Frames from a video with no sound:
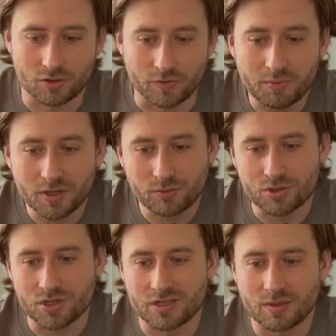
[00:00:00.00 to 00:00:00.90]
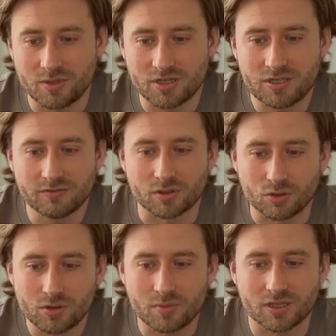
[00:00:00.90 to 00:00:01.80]
Но в первую очередь, объективно,
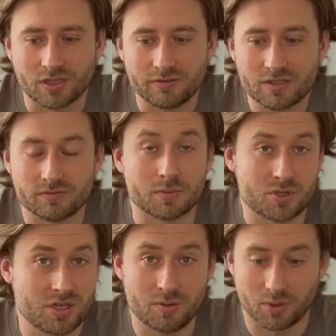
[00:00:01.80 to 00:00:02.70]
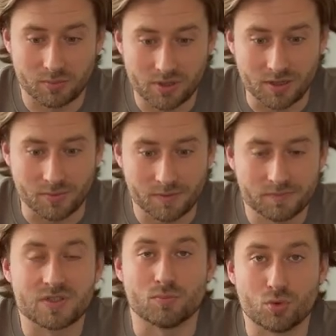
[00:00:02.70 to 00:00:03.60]
роллами отравиться вообще не проблема.
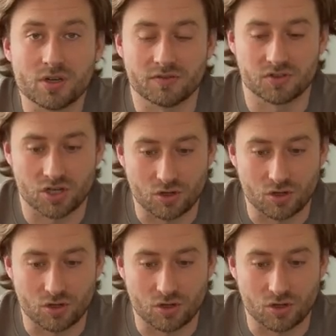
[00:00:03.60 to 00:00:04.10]
Тем более в